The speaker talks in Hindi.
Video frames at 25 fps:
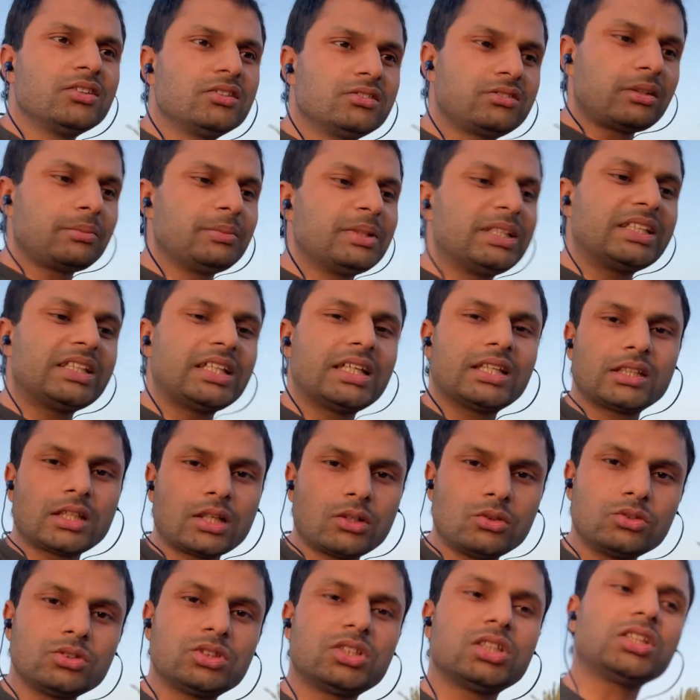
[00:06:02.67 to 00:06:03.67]
ज़मीन देता
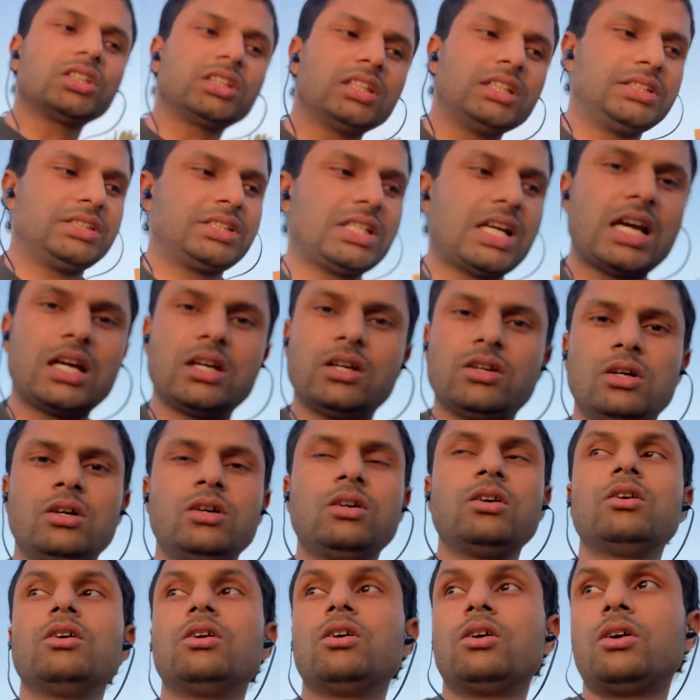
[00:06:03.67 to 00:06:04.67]
हूँ जितने चाहो
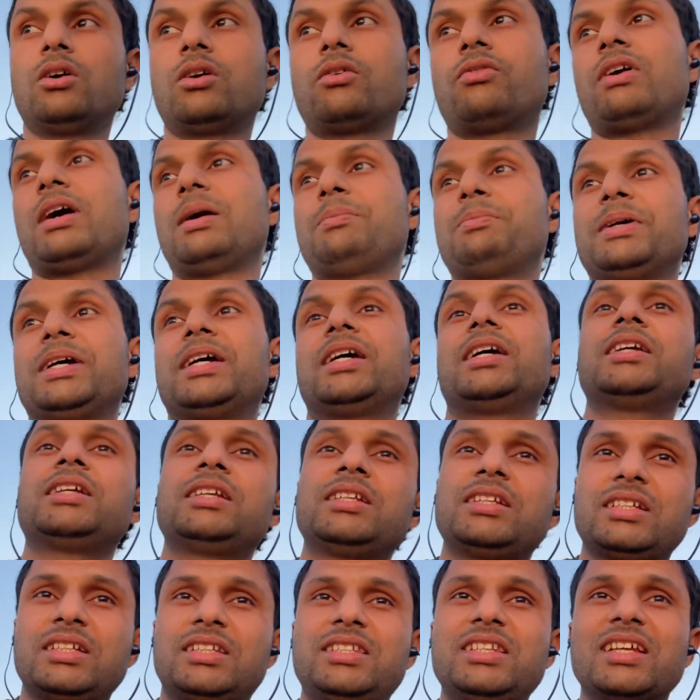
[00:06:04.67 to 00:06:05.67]
और वहाँ
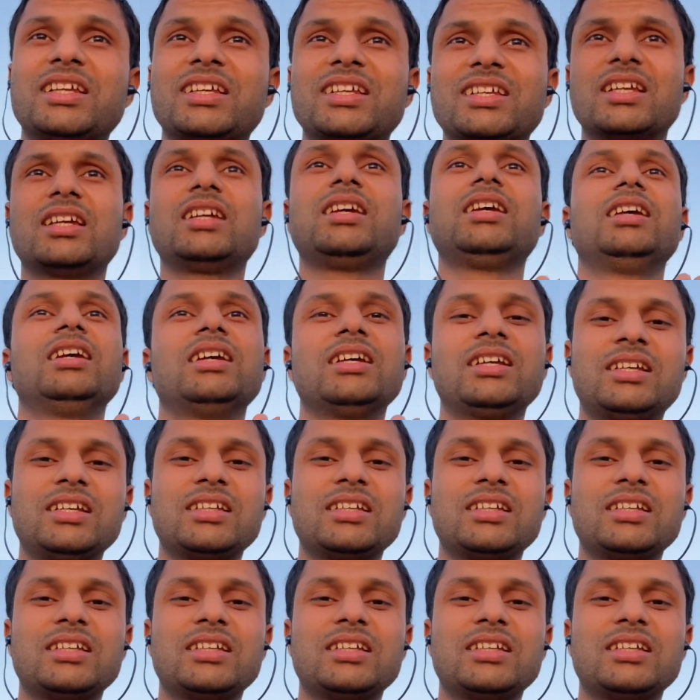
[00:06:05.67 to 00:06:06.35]
पे